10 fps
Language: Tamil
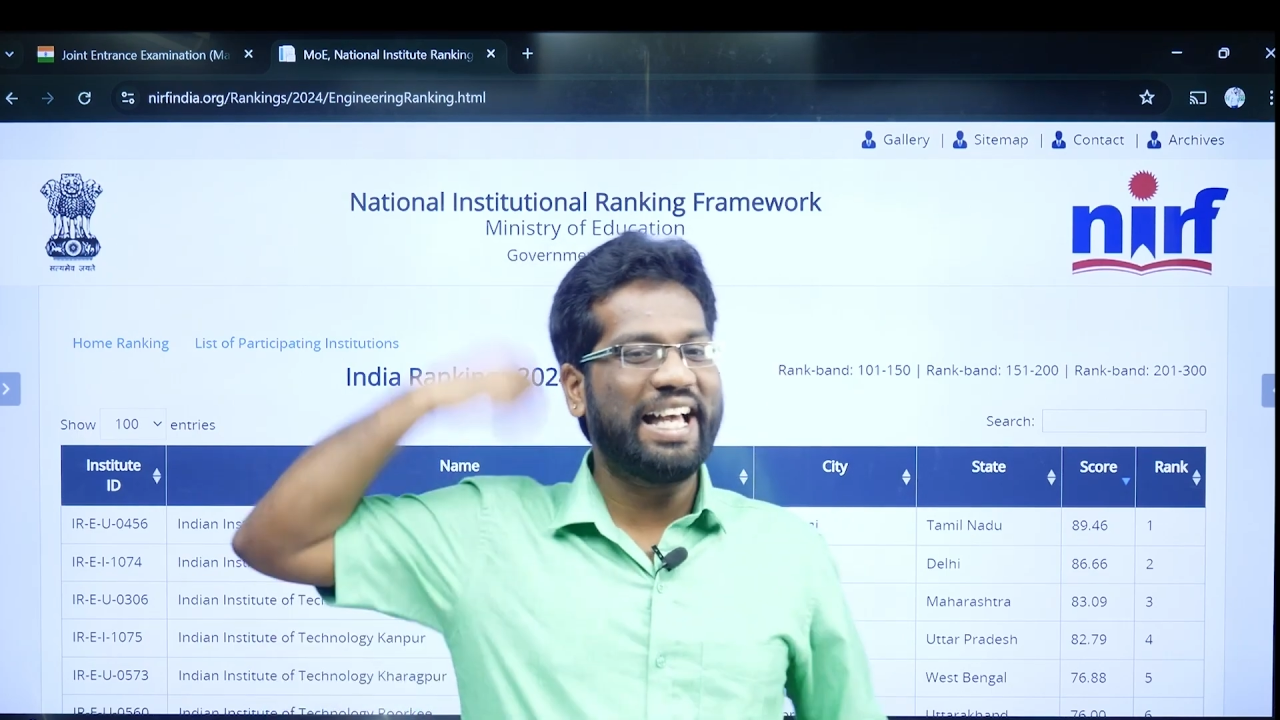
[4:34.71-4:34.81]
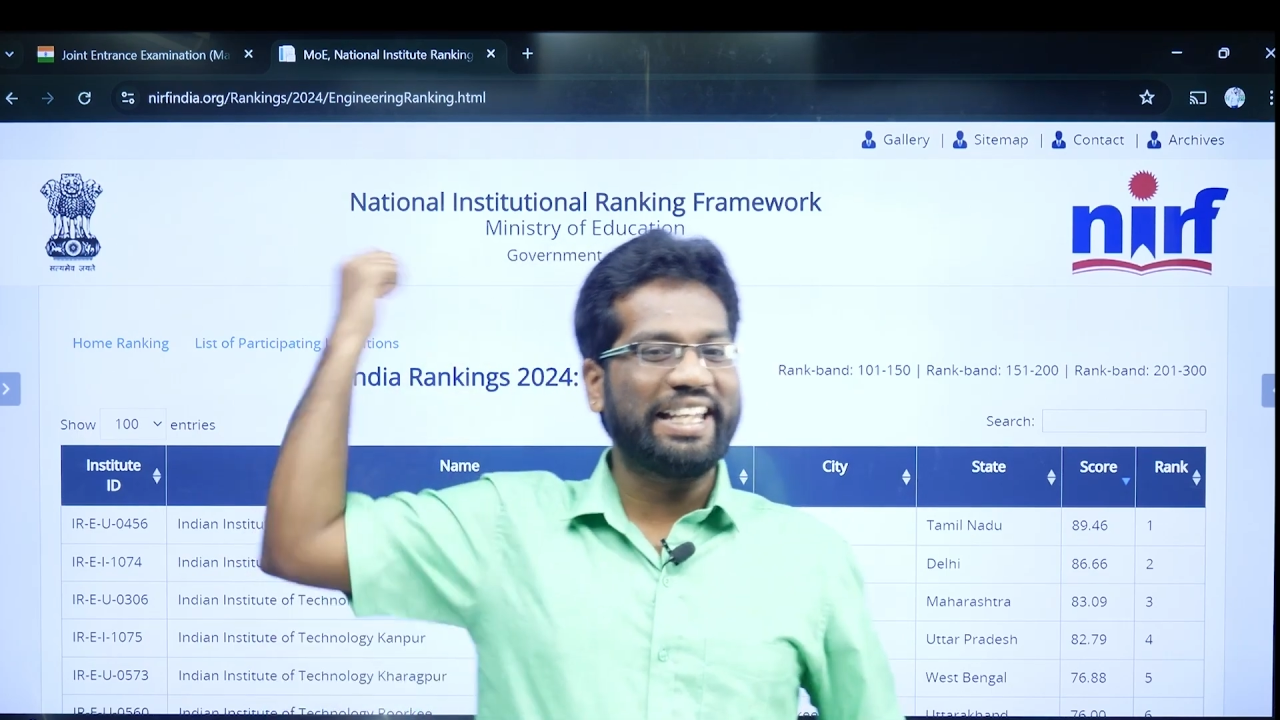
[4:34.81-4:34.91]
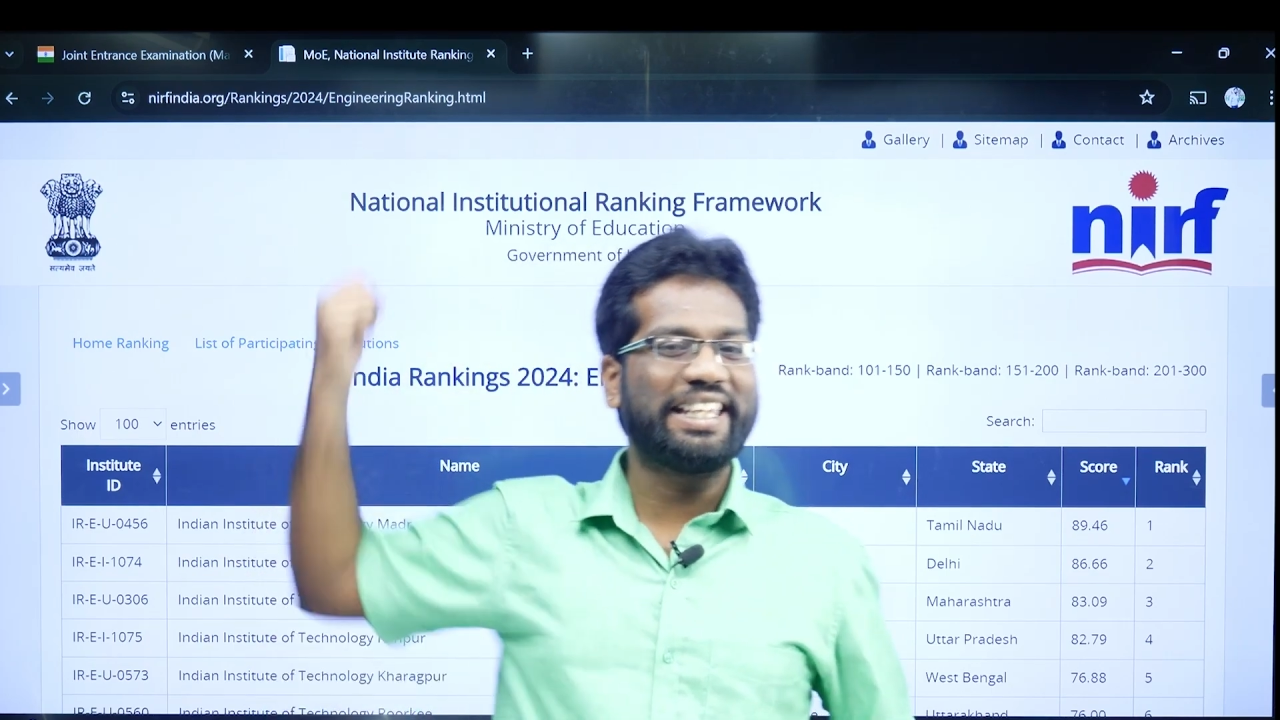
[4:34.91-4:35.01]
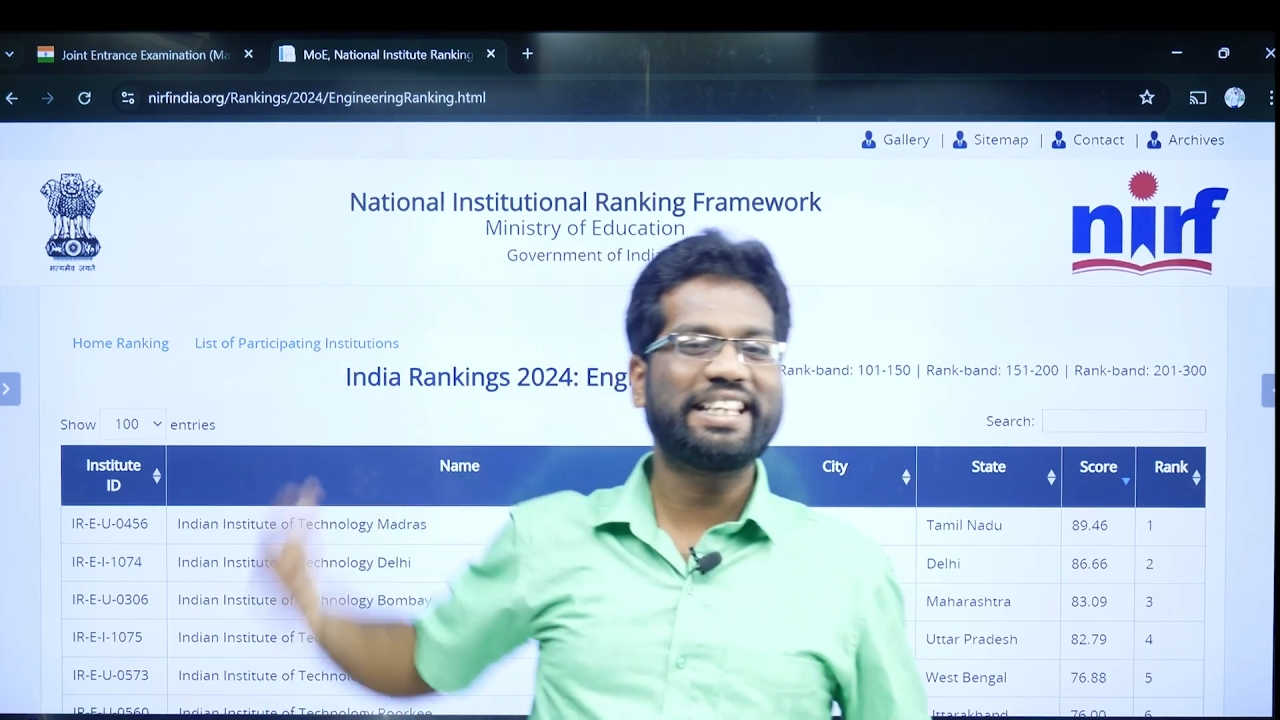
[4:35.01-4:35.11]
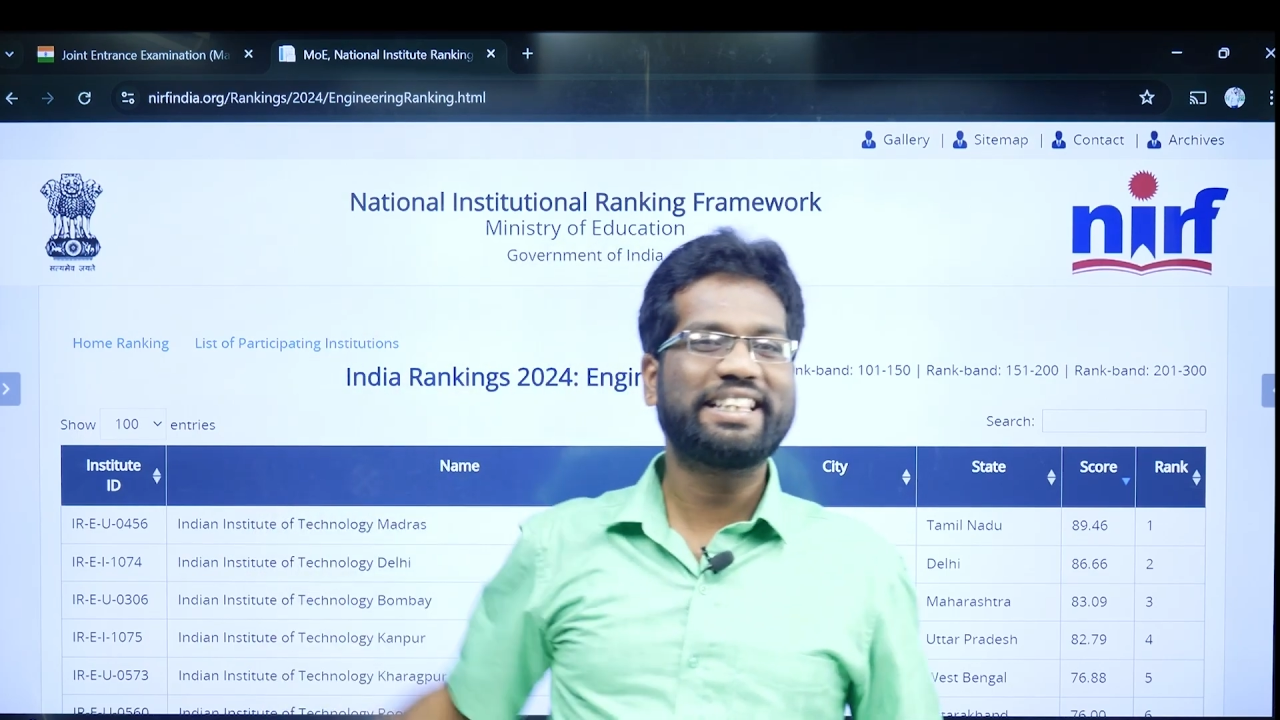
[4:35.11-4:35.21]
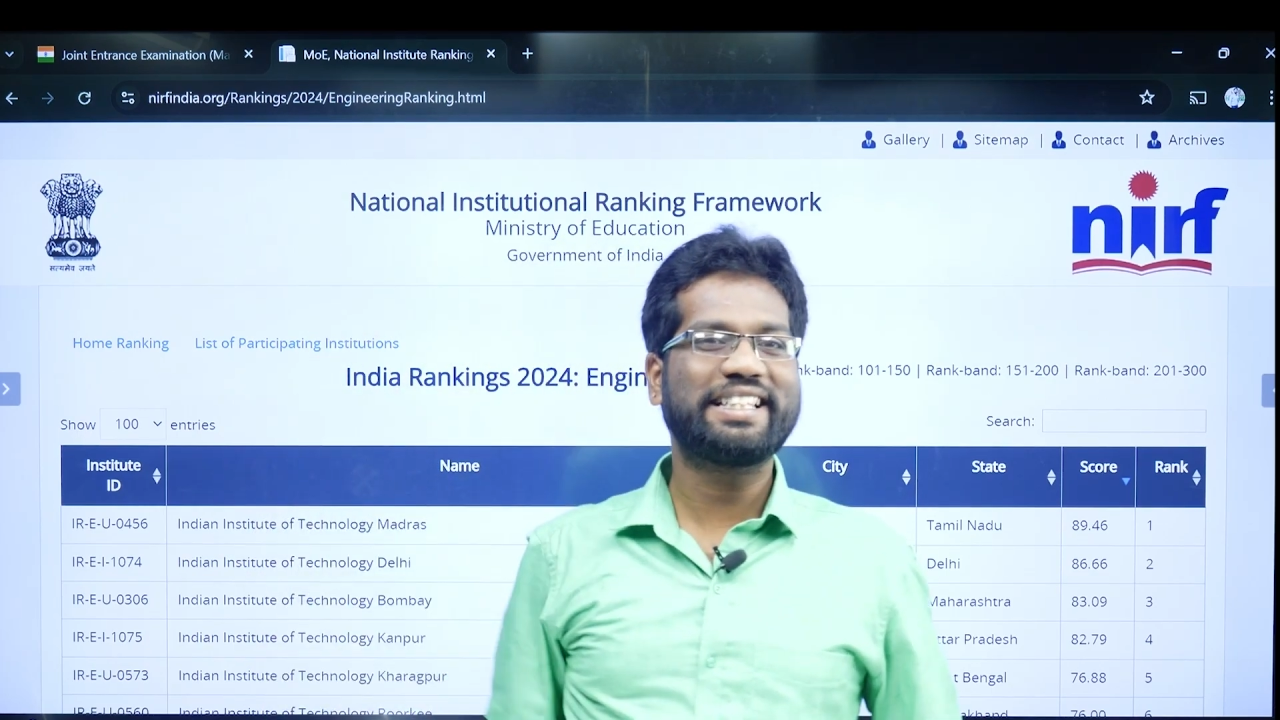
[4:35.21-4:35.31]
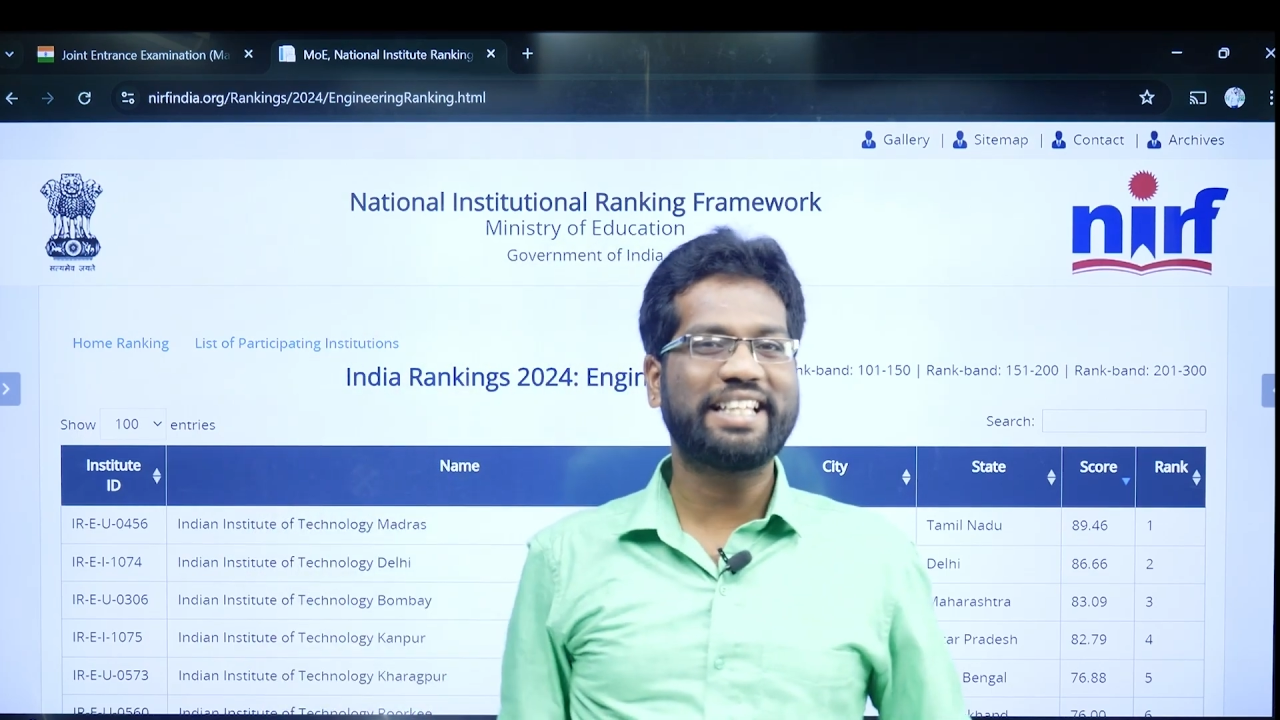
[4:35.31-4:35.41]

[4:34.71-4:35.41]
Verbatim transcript: சார் கெத்து